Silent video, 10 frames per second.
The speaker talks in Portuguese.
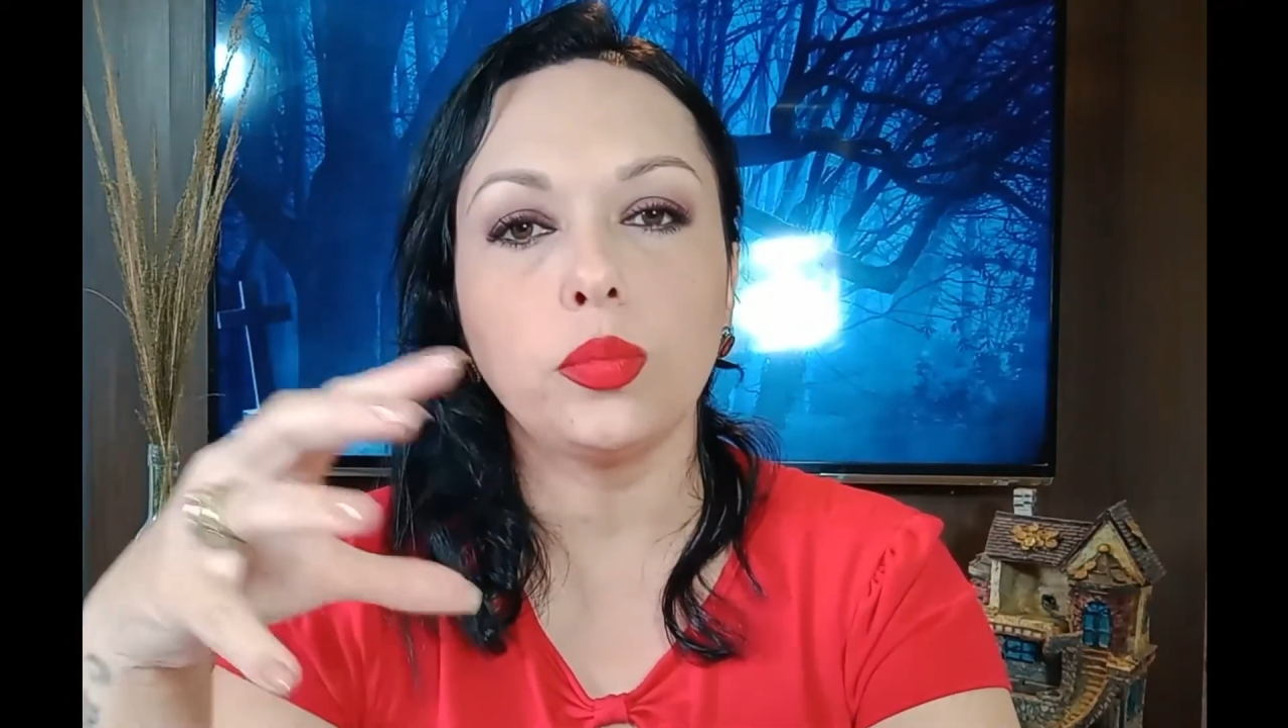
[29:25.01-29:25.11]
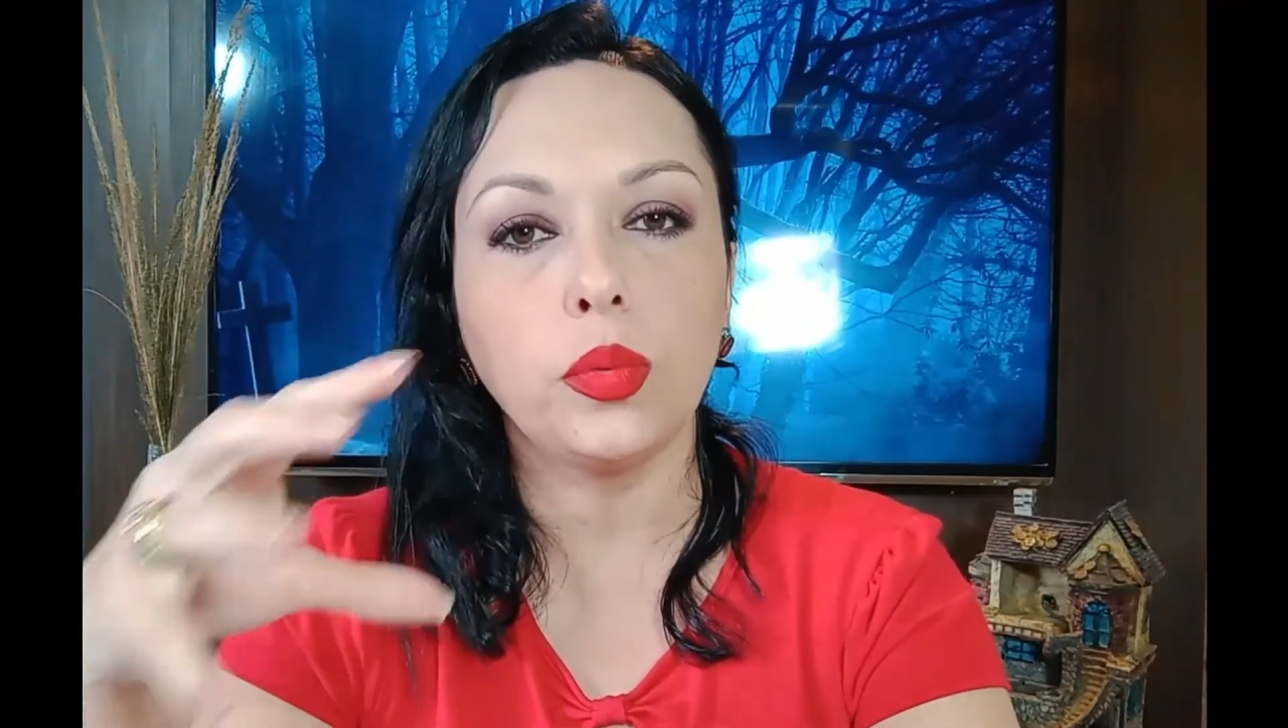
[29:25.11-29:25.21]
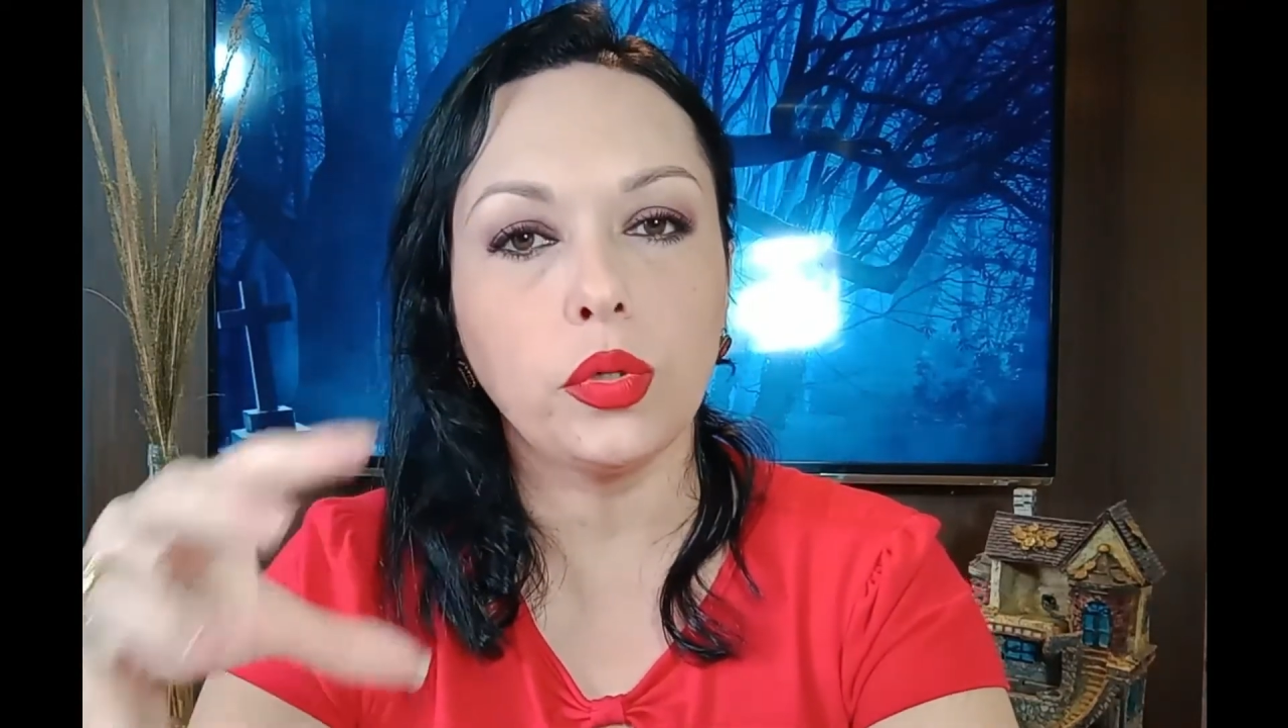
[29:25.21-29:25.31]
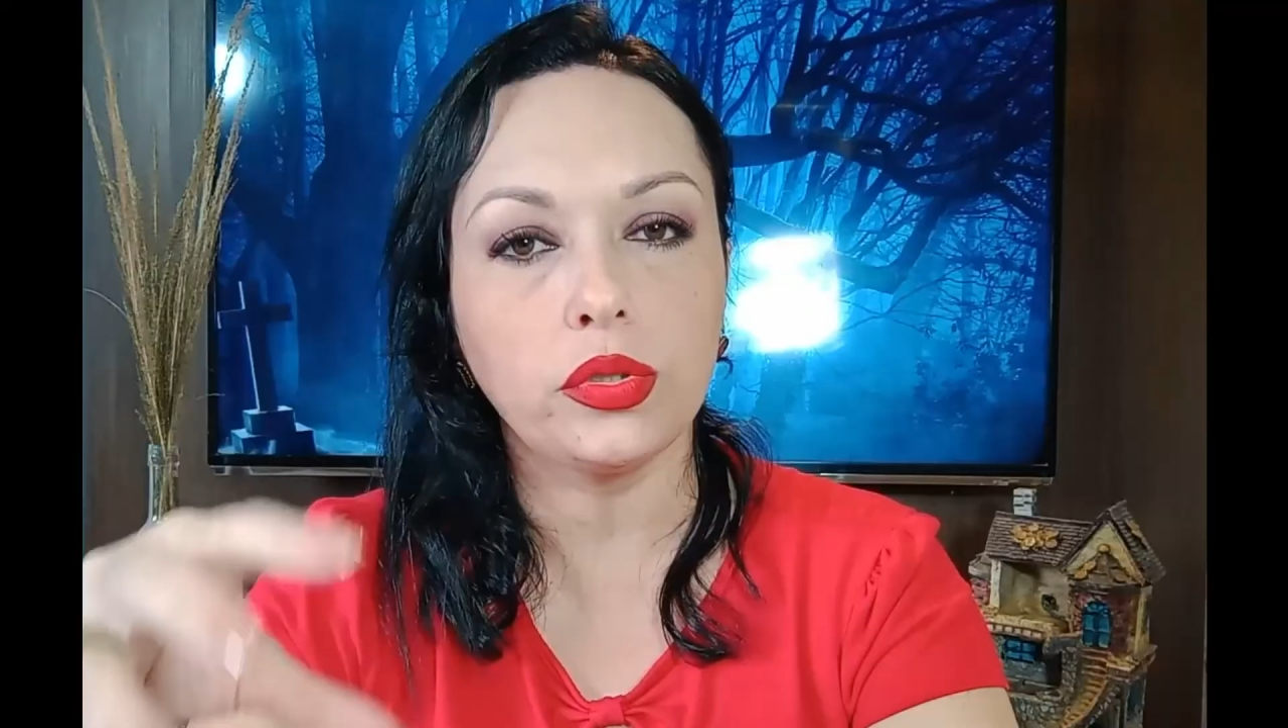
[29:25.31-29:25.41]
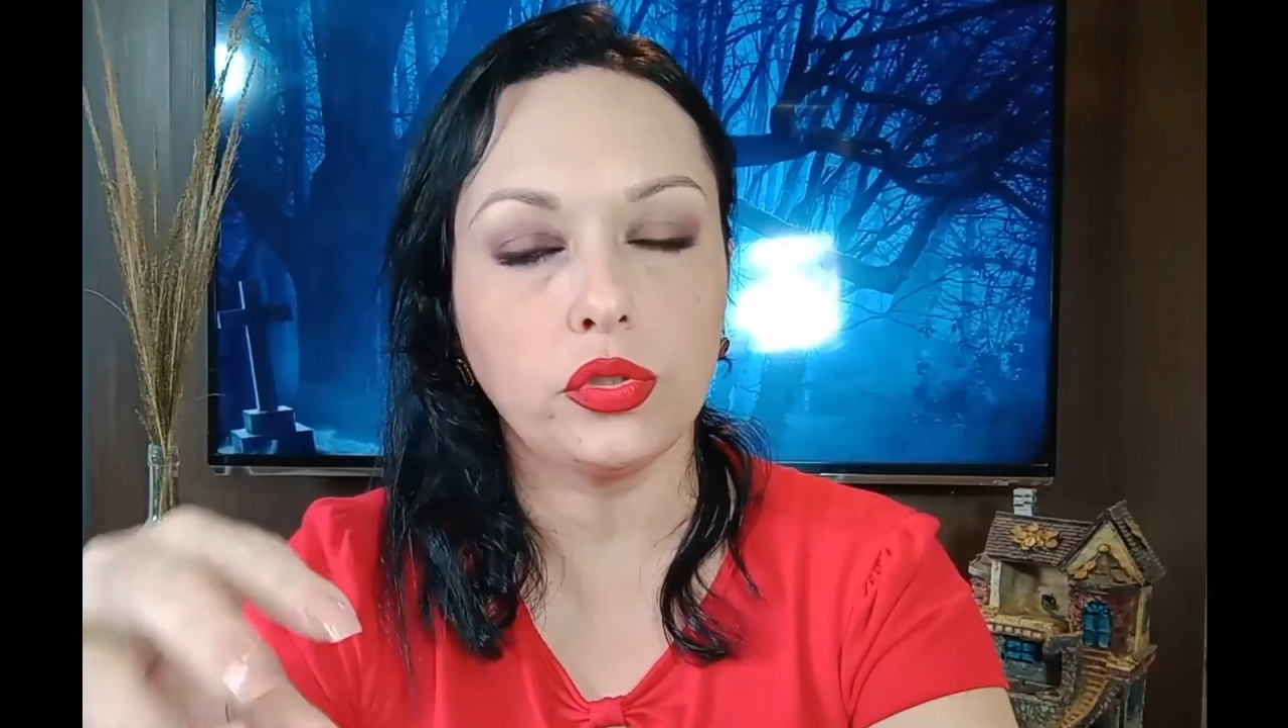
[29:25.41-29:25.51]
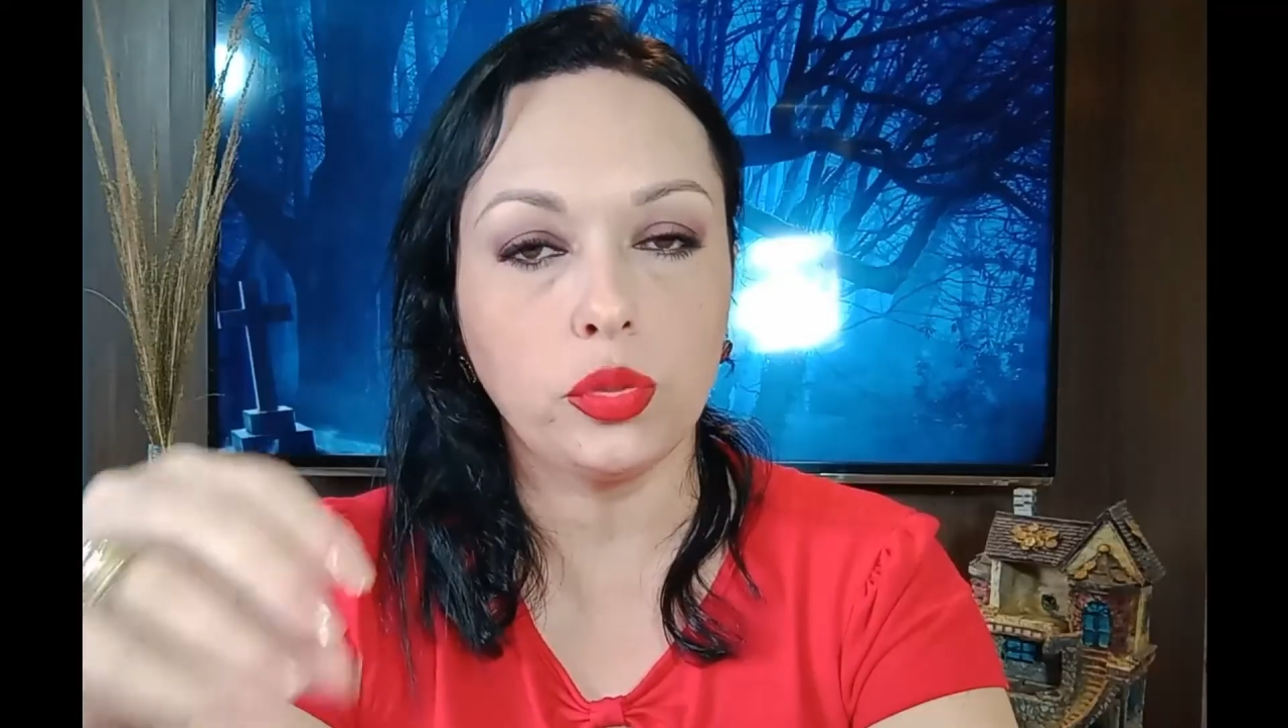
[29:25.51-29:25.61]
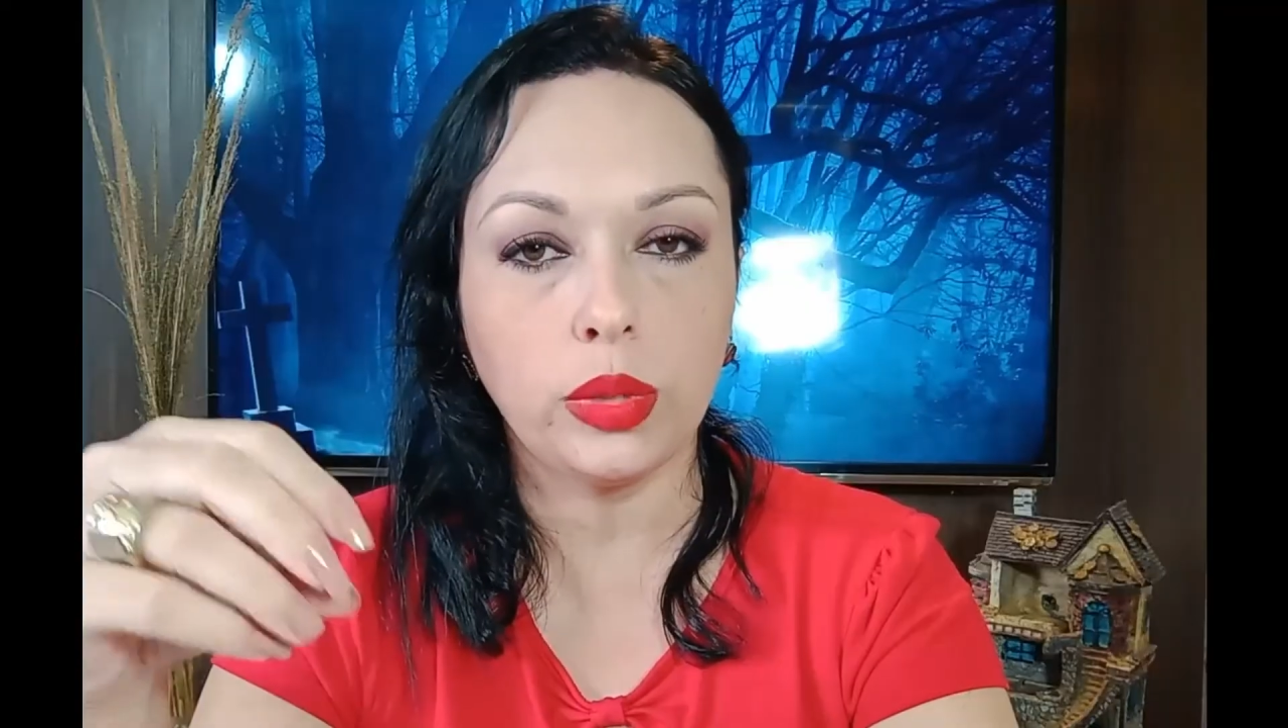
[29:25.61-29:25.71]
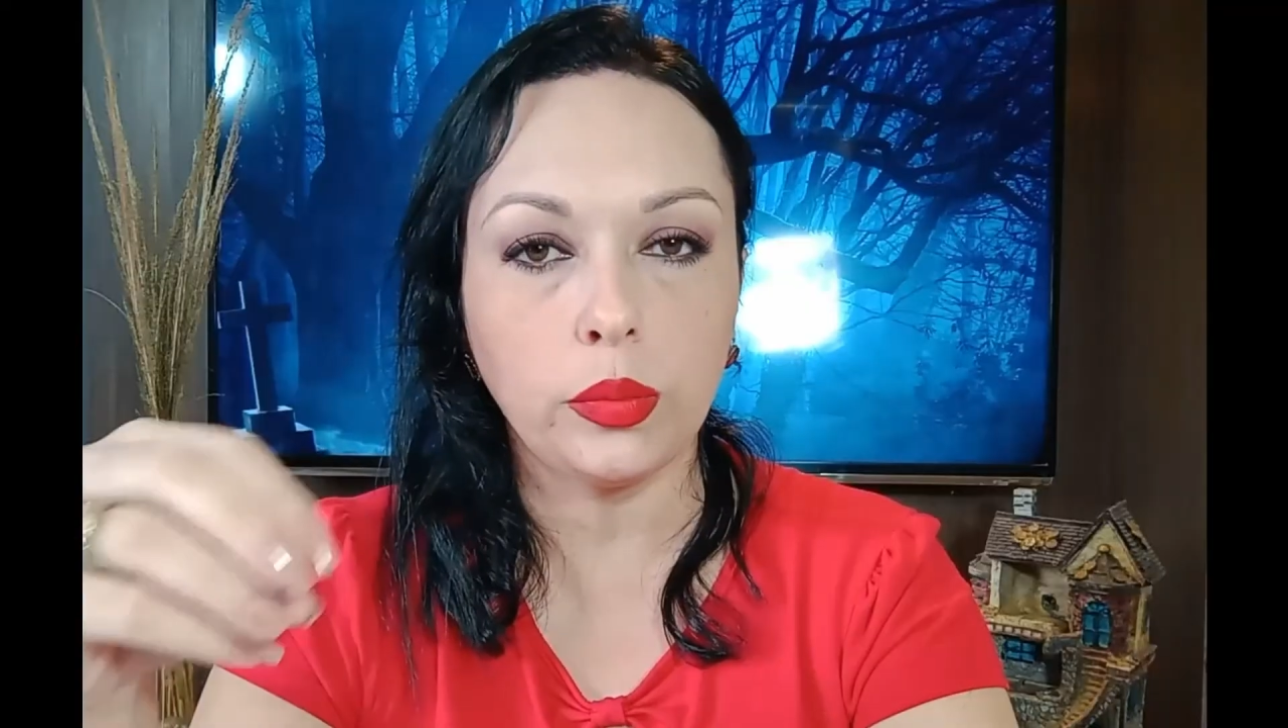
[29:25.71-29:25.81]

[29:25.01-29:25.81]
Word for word: esboço de